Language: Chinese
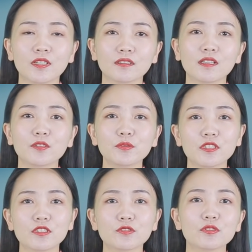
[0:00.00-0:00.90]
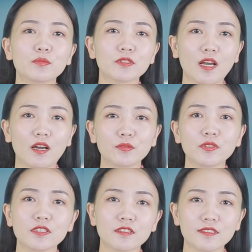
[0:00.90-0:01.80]
那越是睡不着
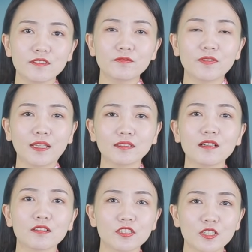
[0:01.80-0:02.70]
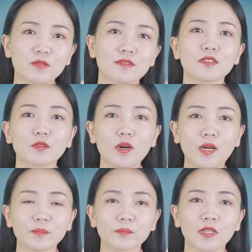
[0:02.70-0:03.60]
越是心烦的这种情
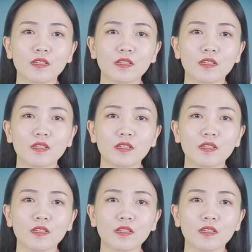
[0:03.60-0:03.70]
况。